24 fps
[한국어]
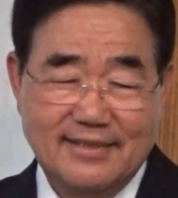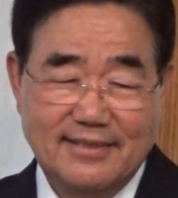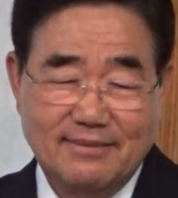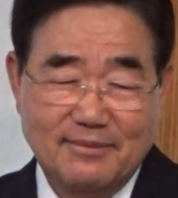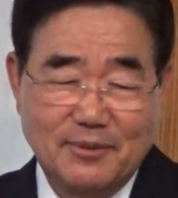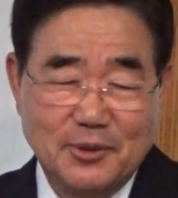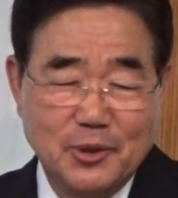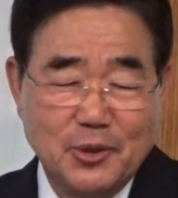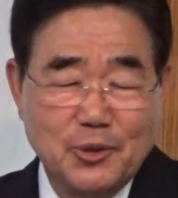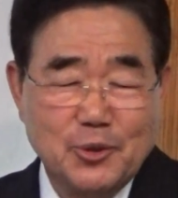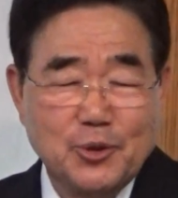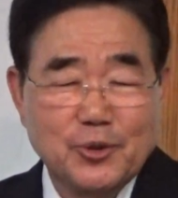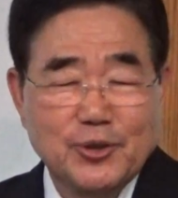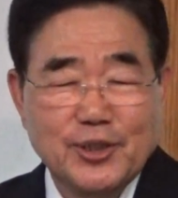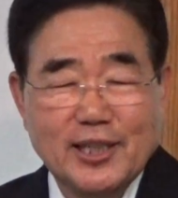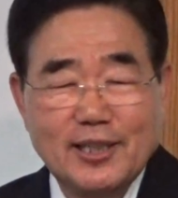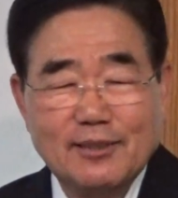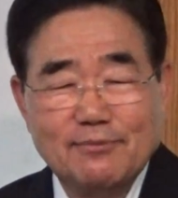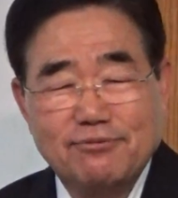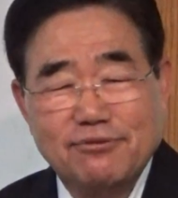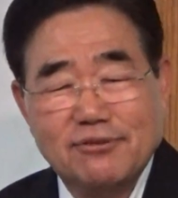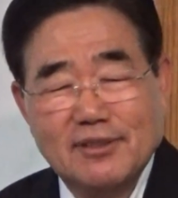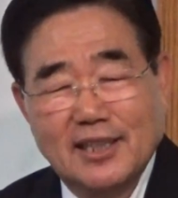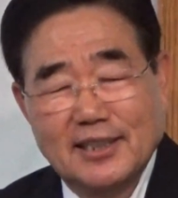모든
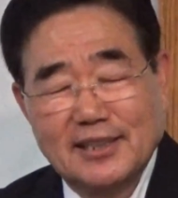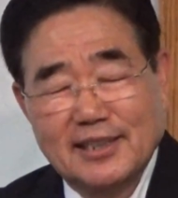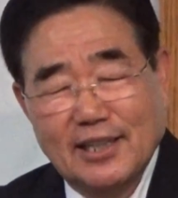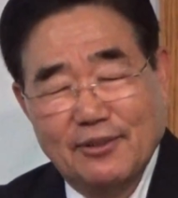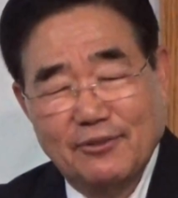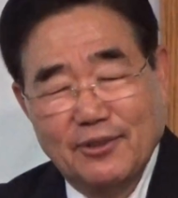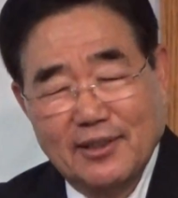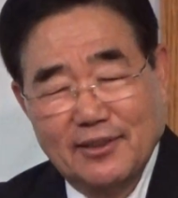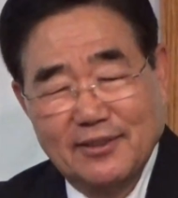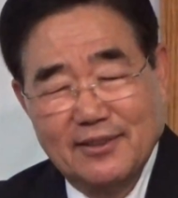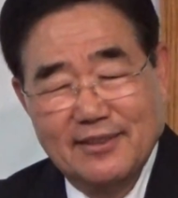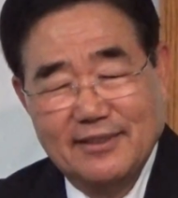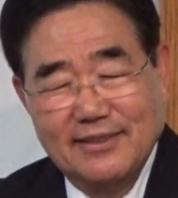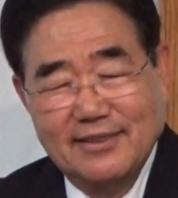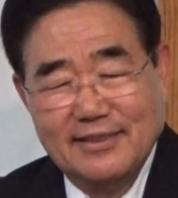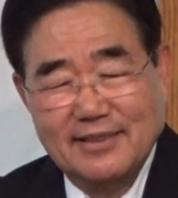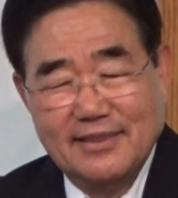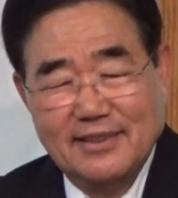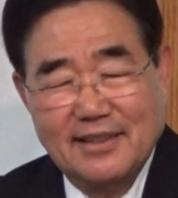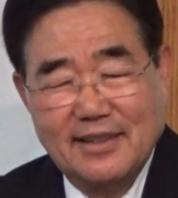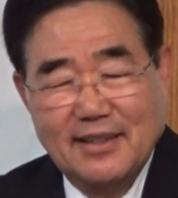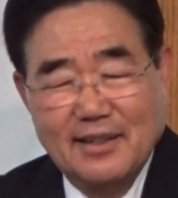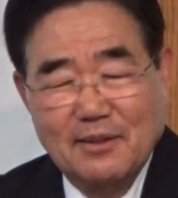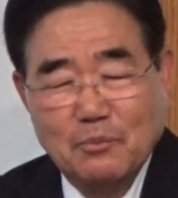육체는 풀 같다고 그래요.
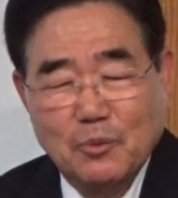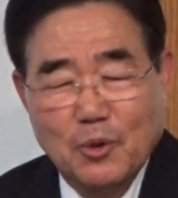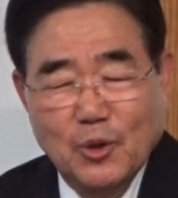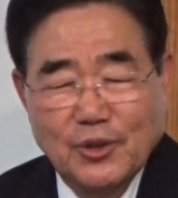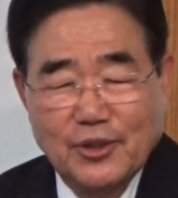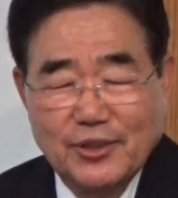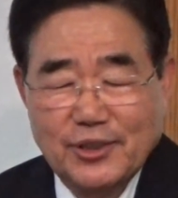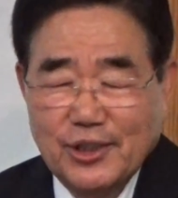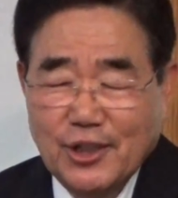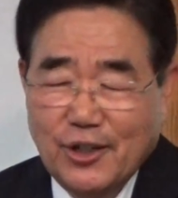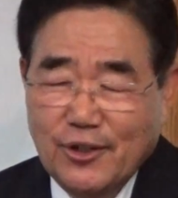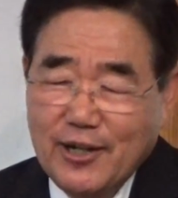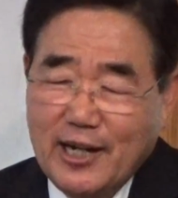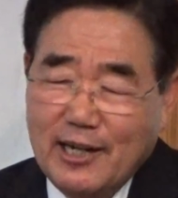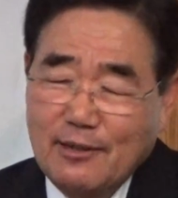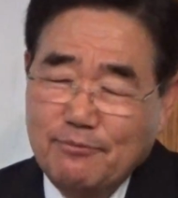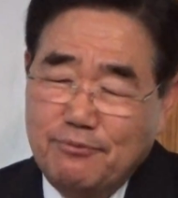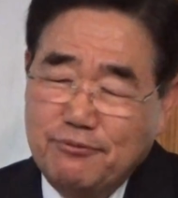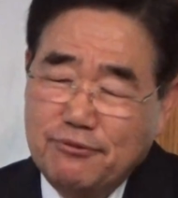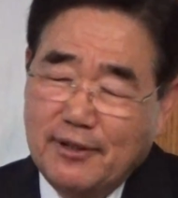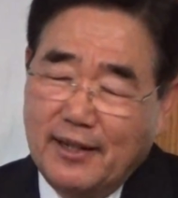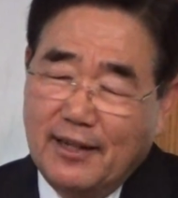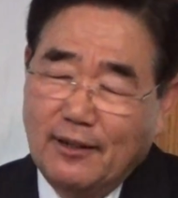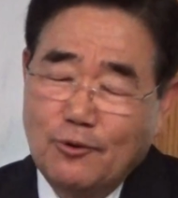모든 영광은
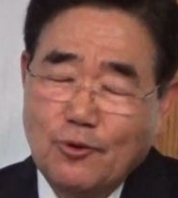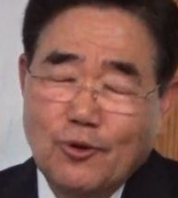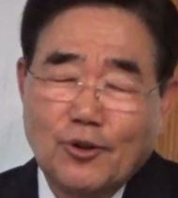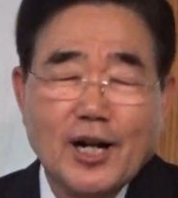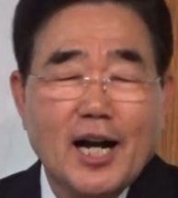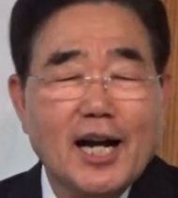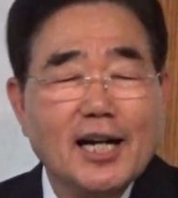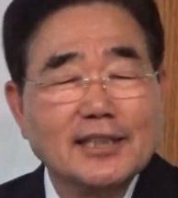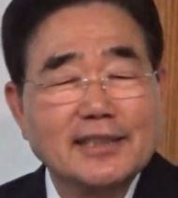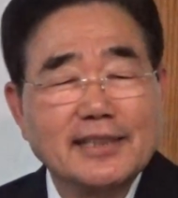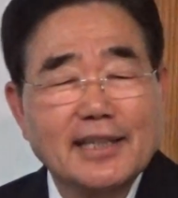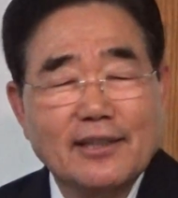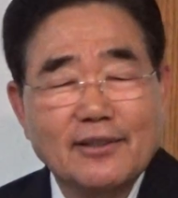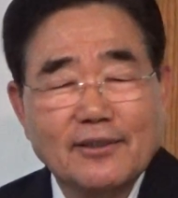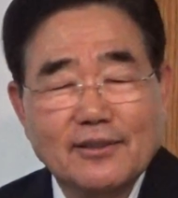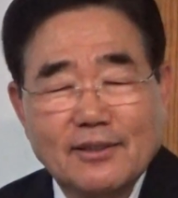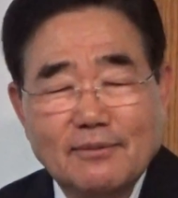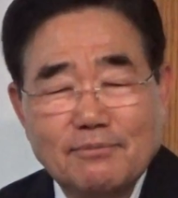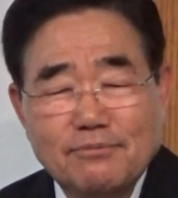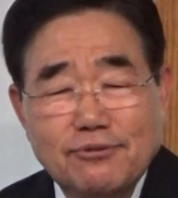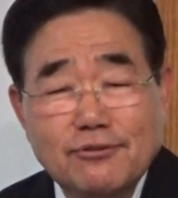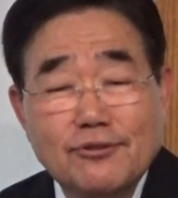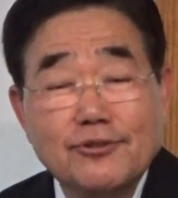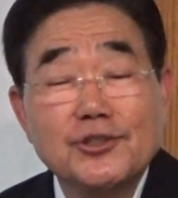풀의 꽃과 같다. 고
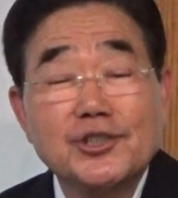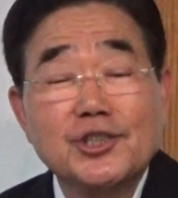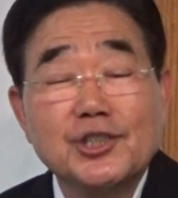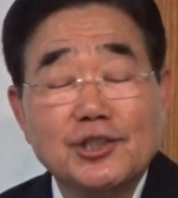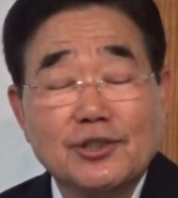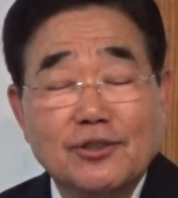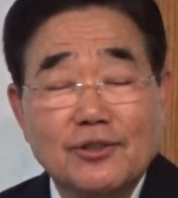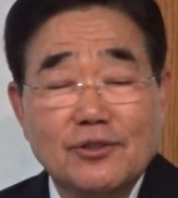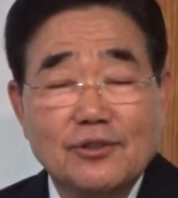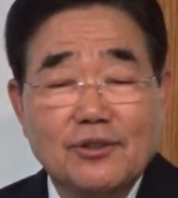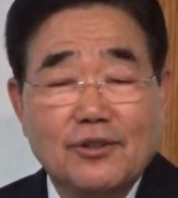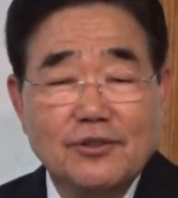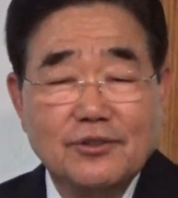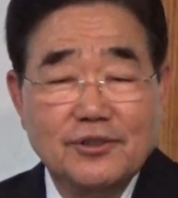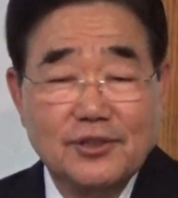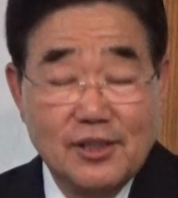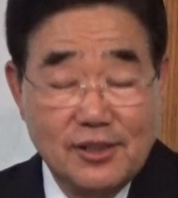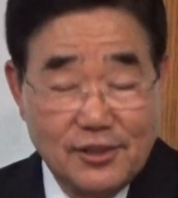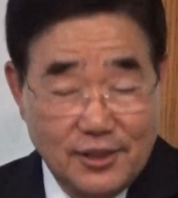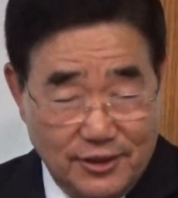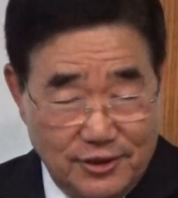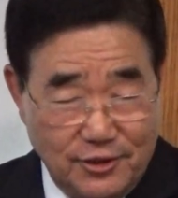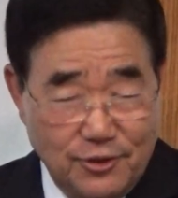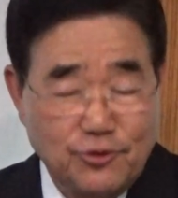풀은 시들고
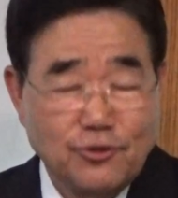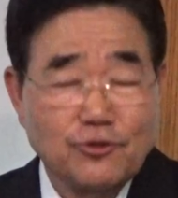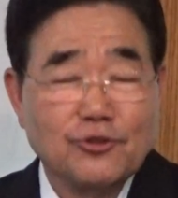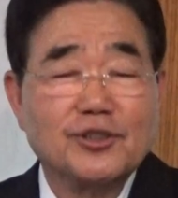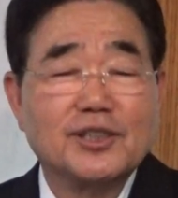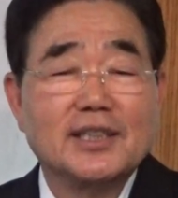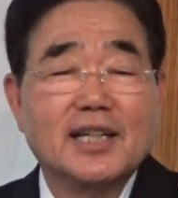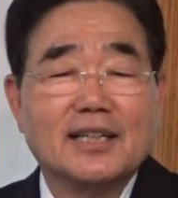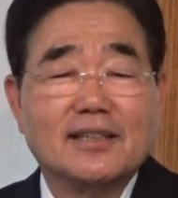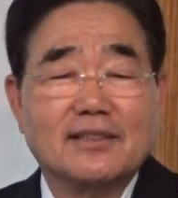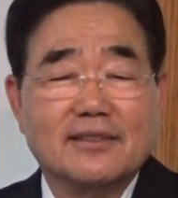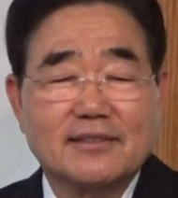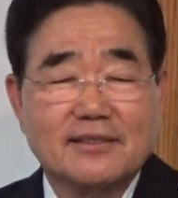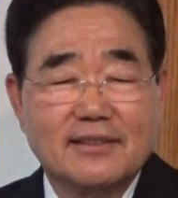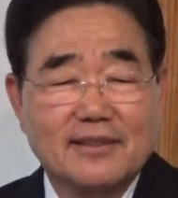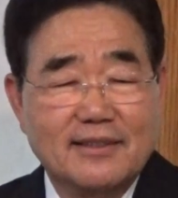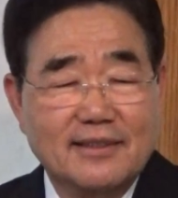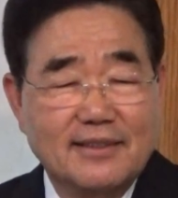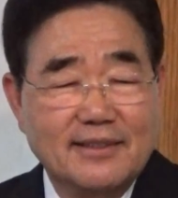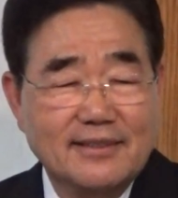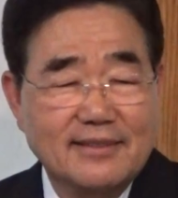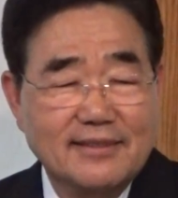늙어서 죽는다 이거죠.